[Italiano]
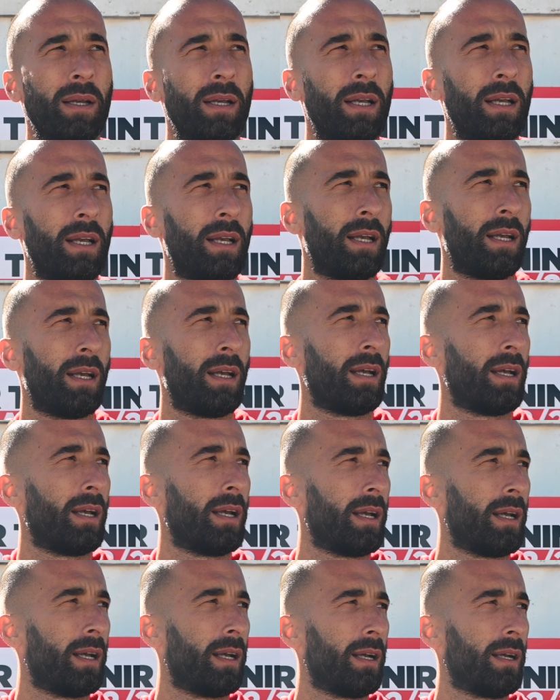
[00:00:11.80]

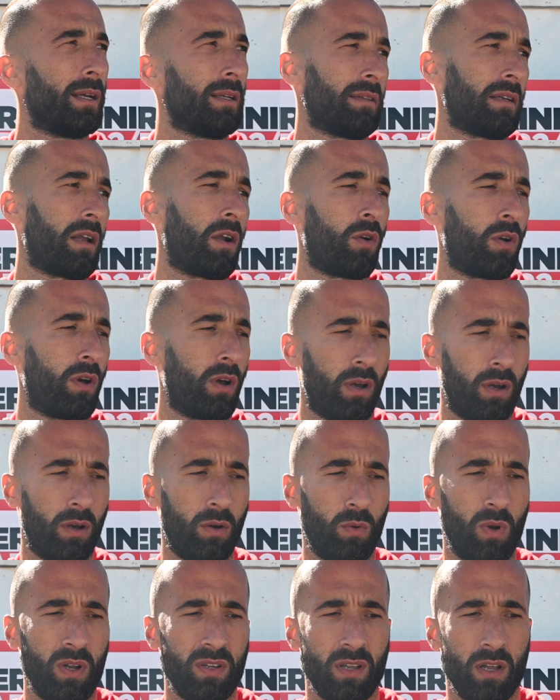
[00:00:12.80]
sarà una,
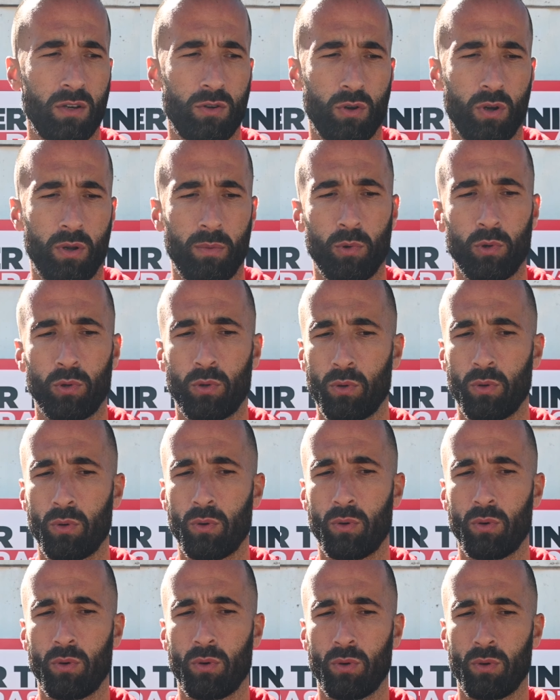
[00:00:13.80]
una, stagione
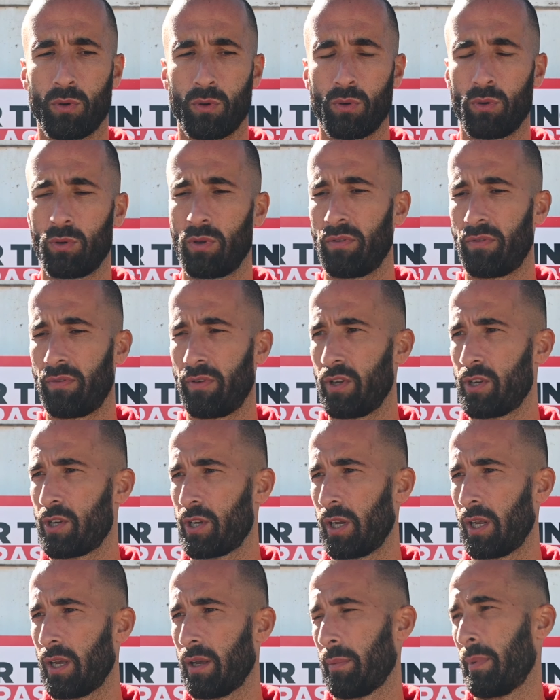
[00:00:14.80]
molto
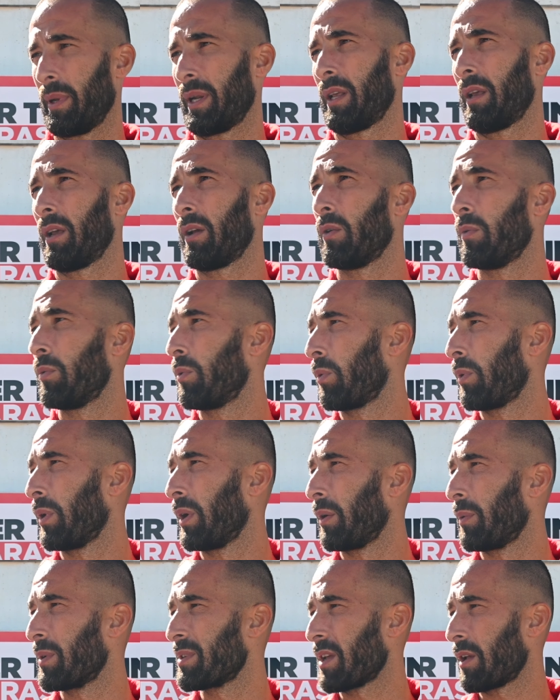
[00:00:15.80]
difficile perché
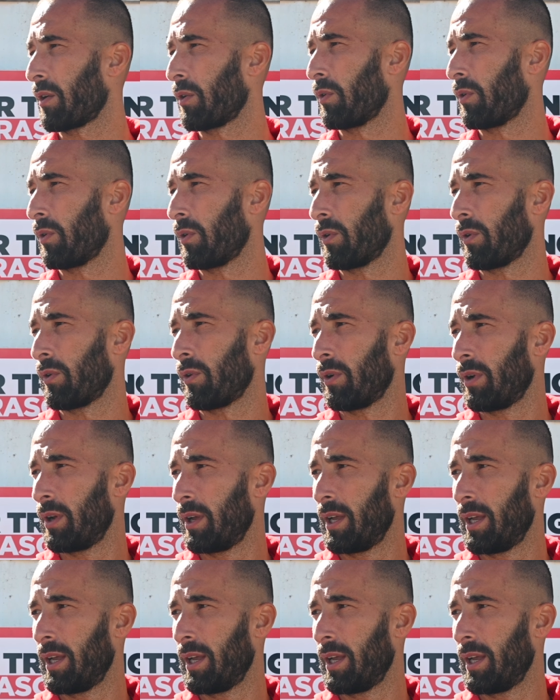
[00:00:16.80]
comunque quest'anno